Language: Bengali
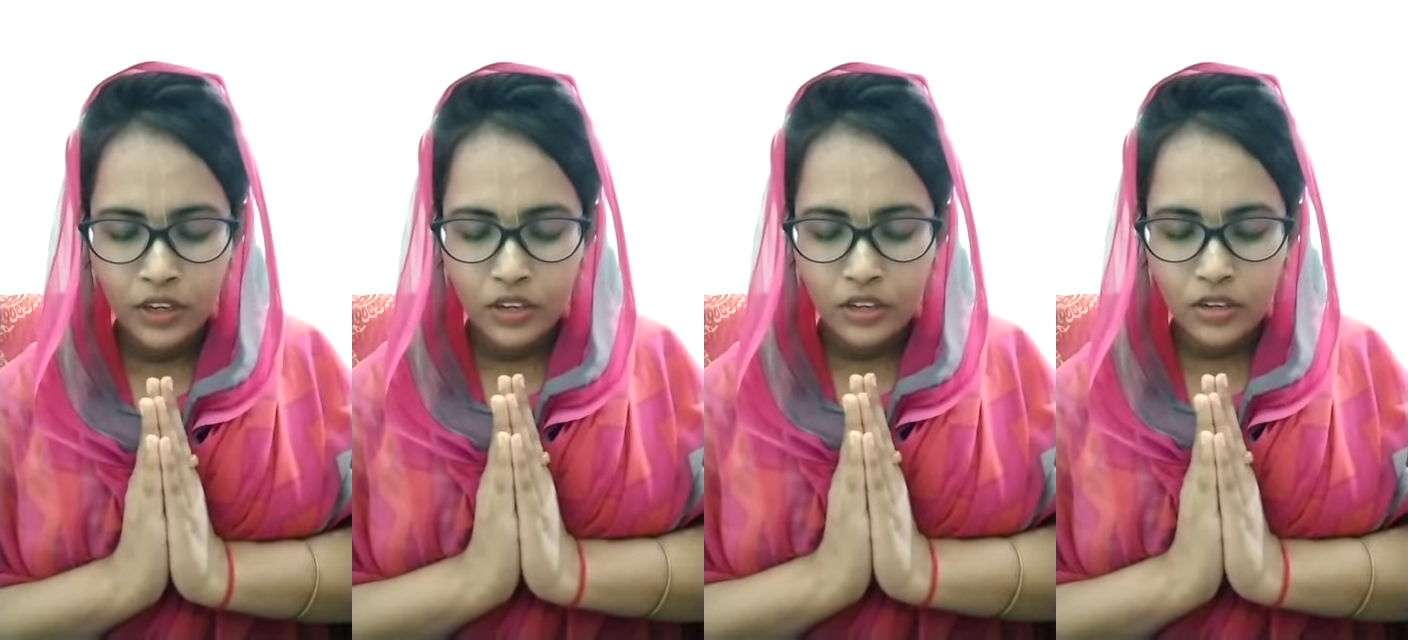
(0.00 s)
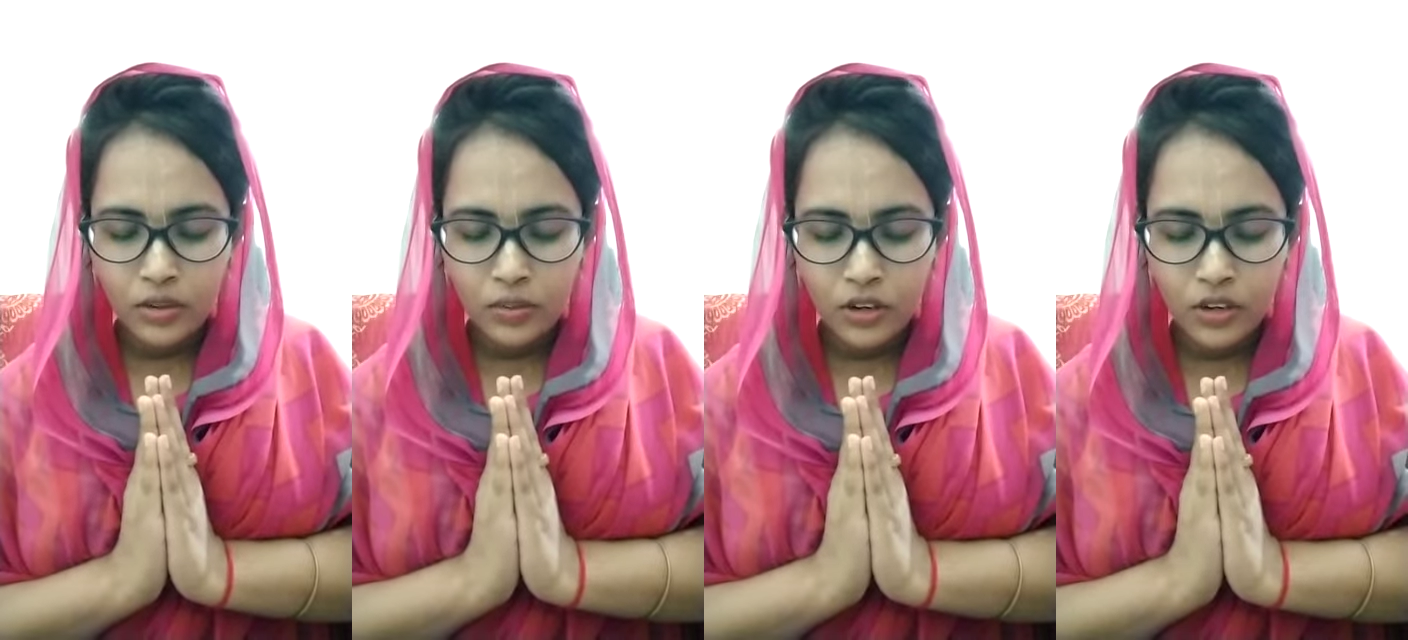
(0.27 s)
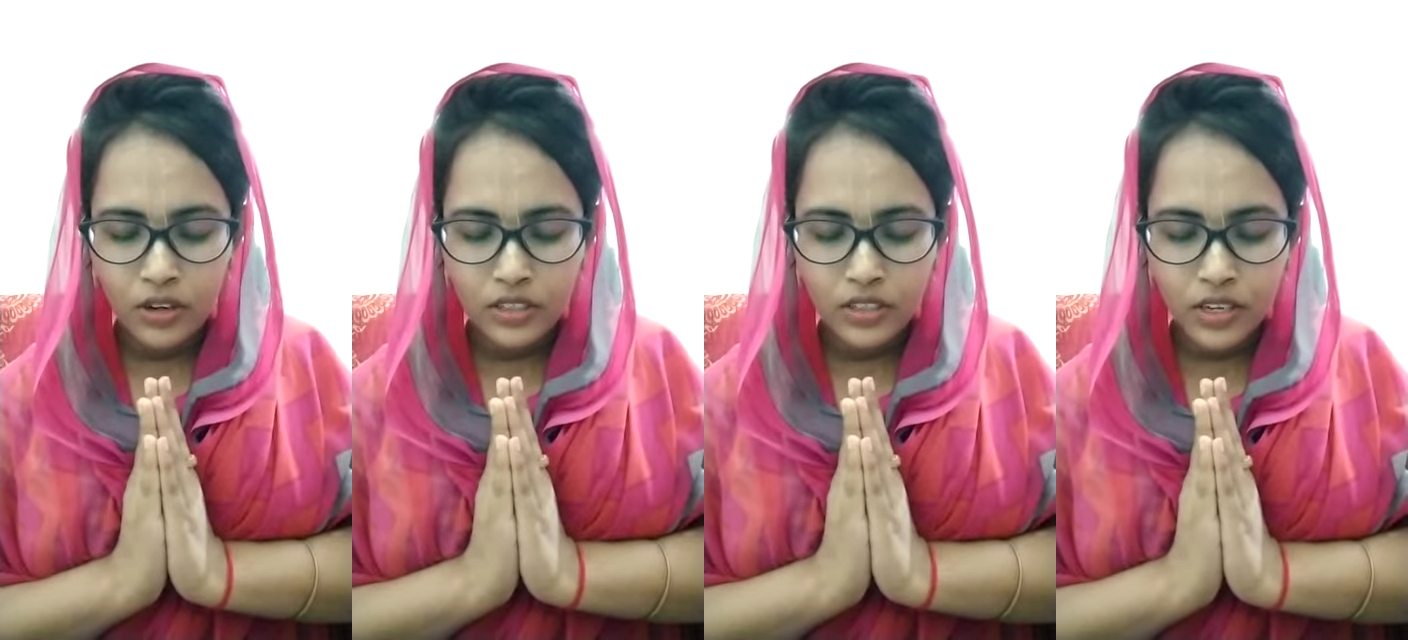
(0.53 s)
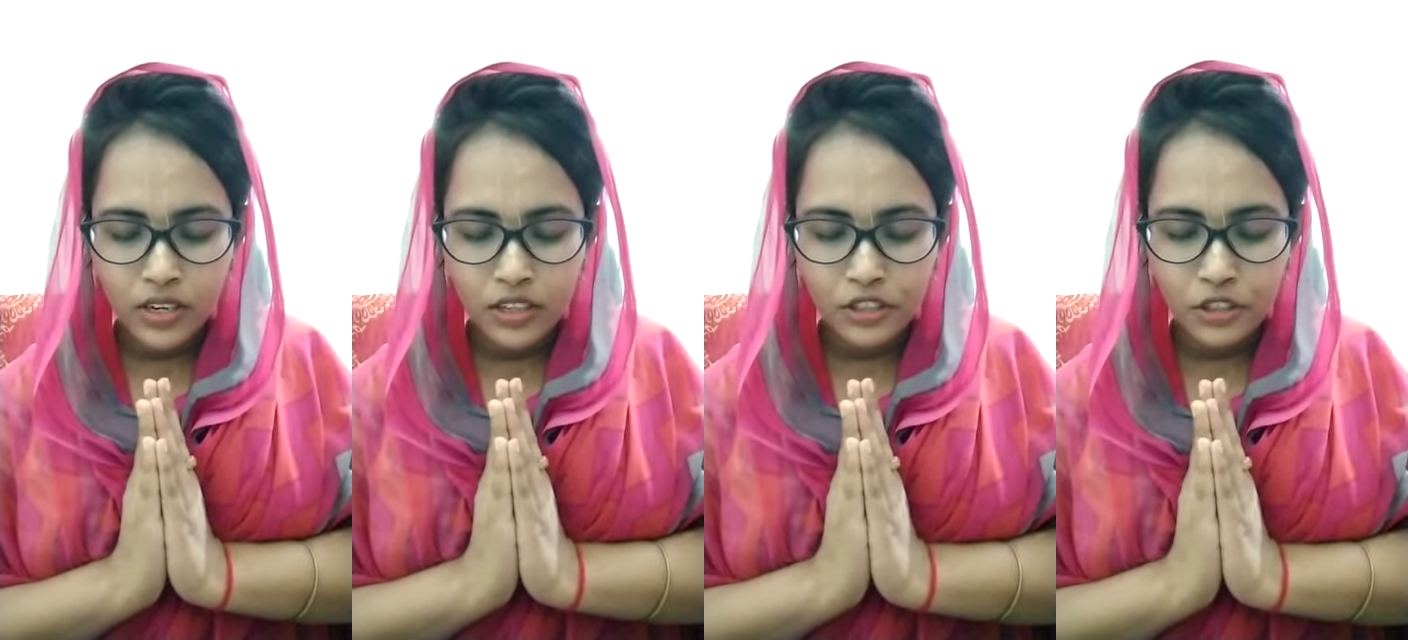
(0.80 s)
নম
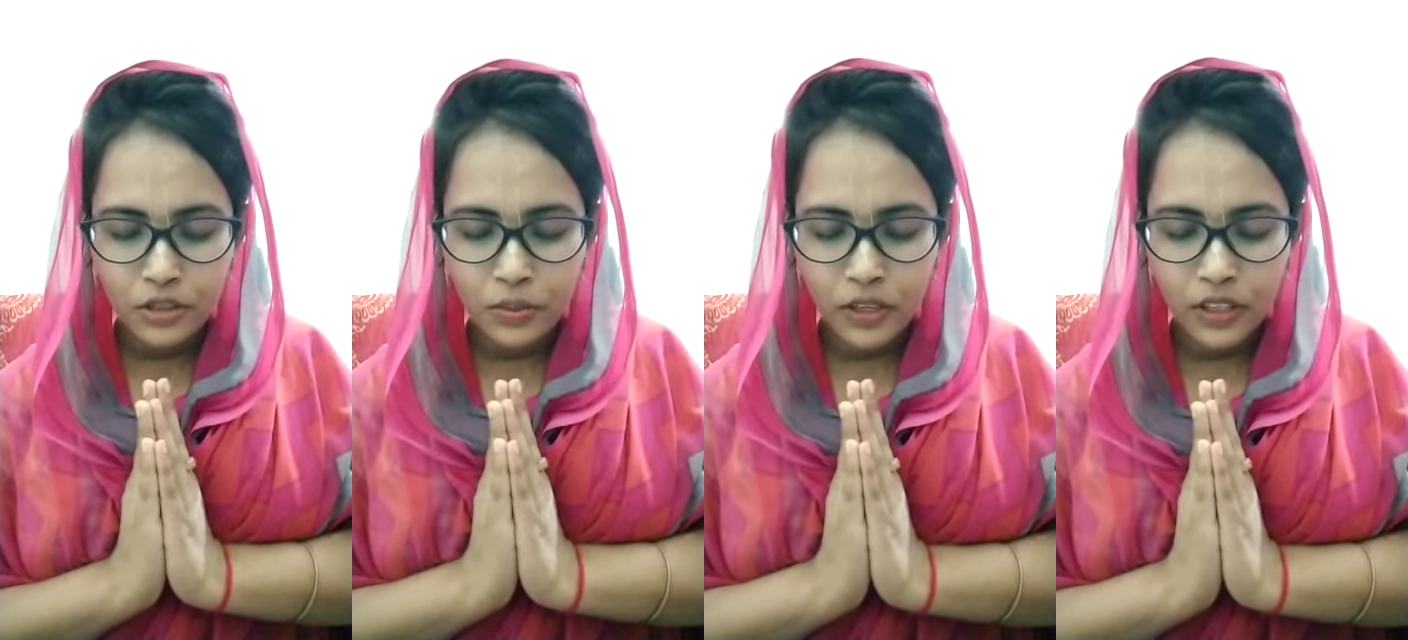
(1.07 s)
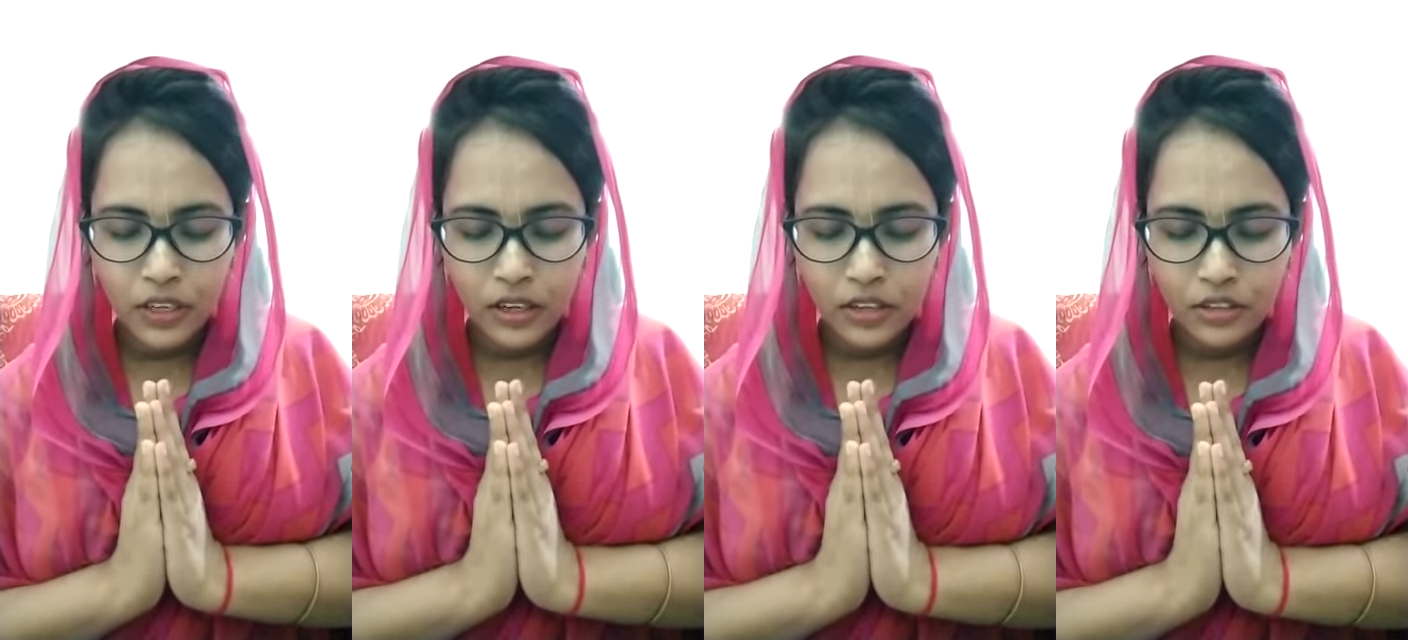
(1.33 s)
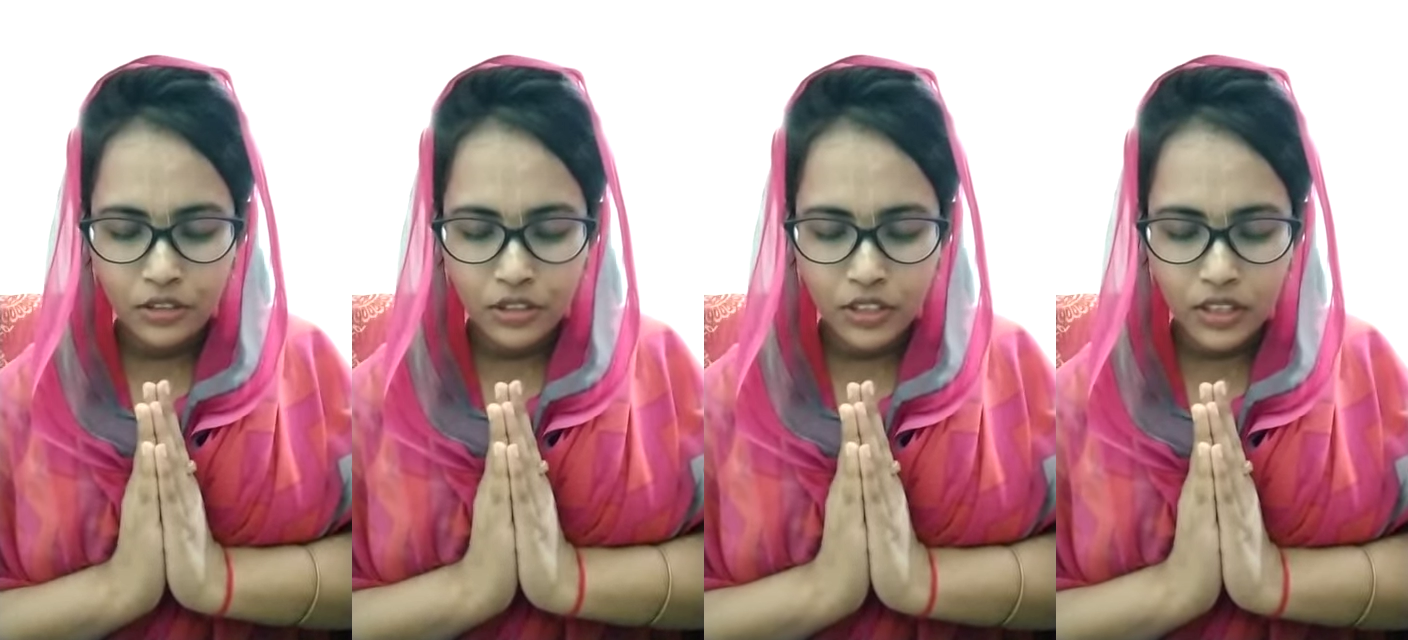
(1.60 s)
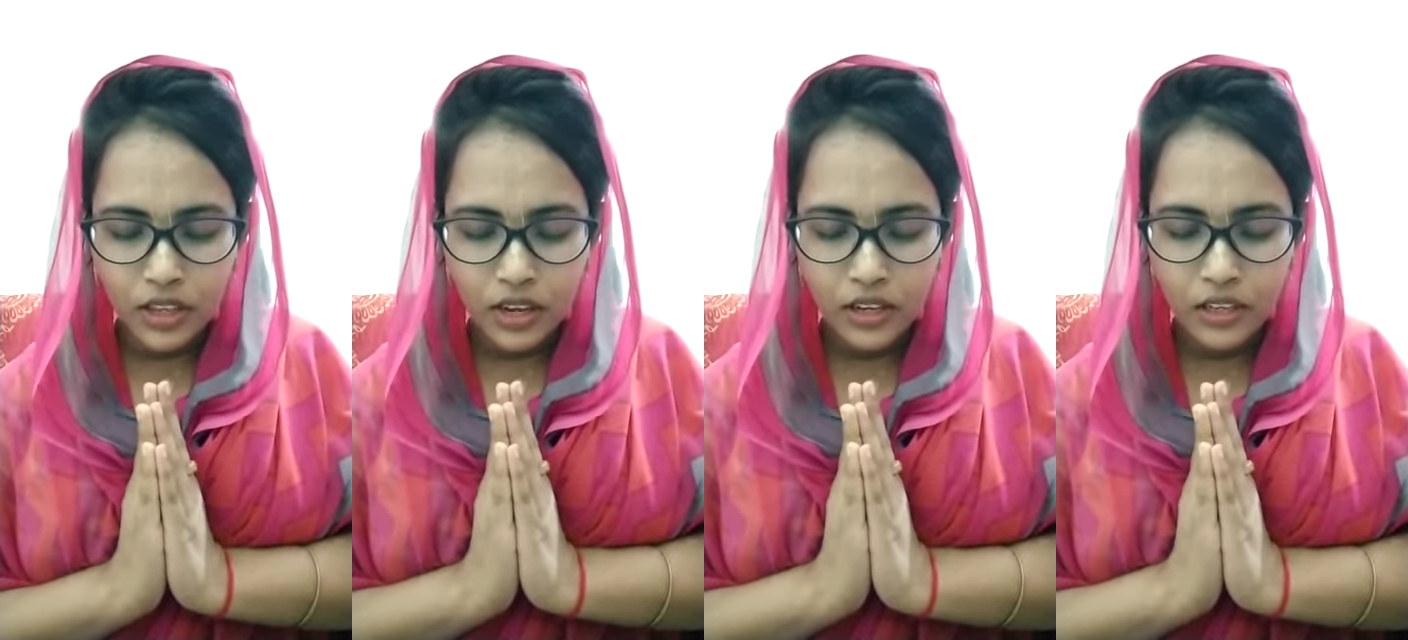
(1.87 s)
আচার্যপাদায়
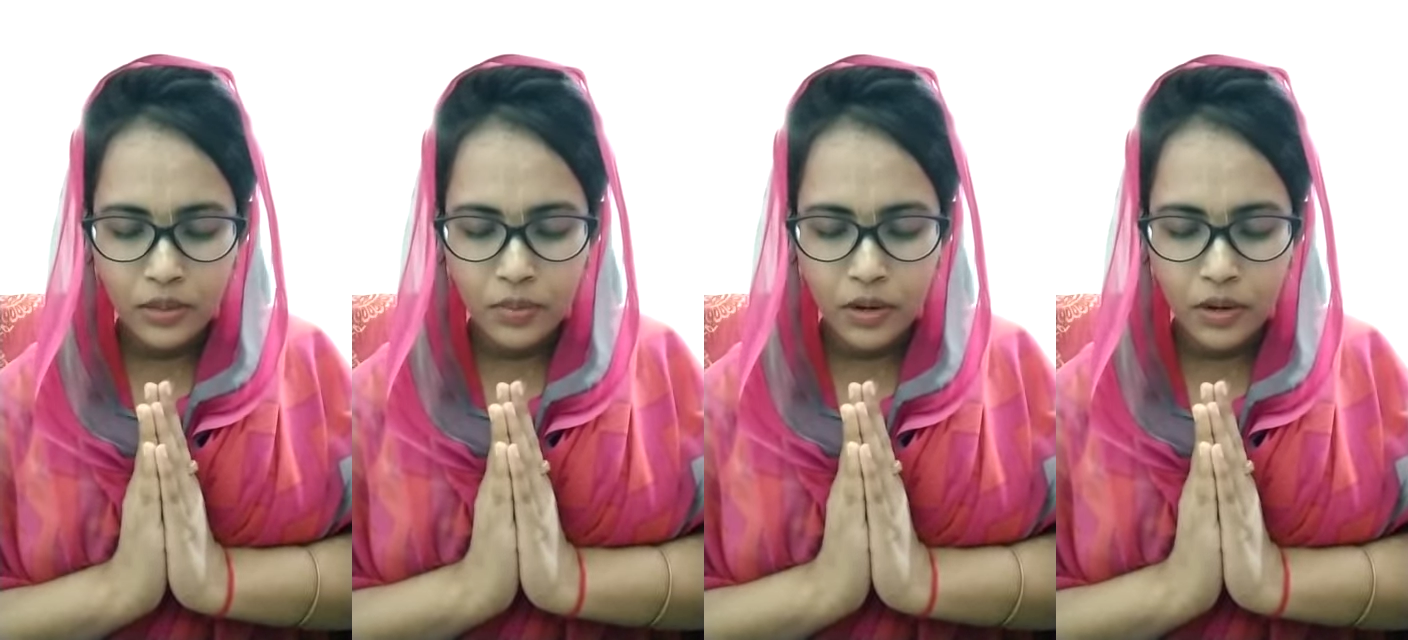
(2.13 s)
নিতায়